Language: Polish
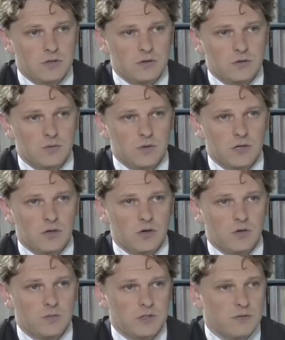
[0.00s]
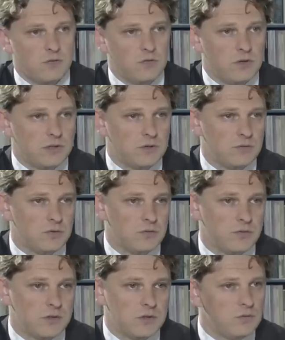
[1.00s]
No i my jako komisja w ogóle się tą
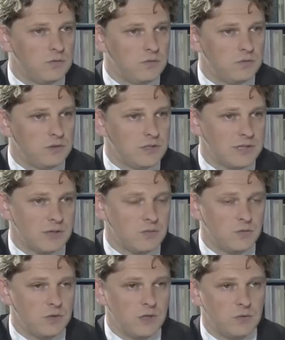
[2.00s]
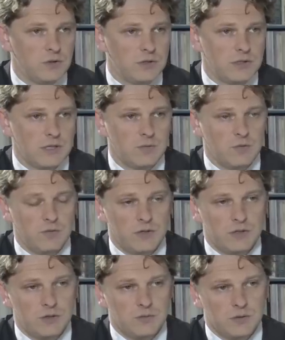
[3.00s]
kwestią nie zajmujemy i nie
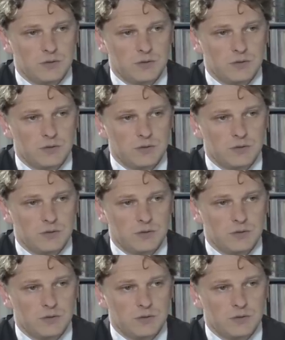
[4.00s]
zajmowaliśmy.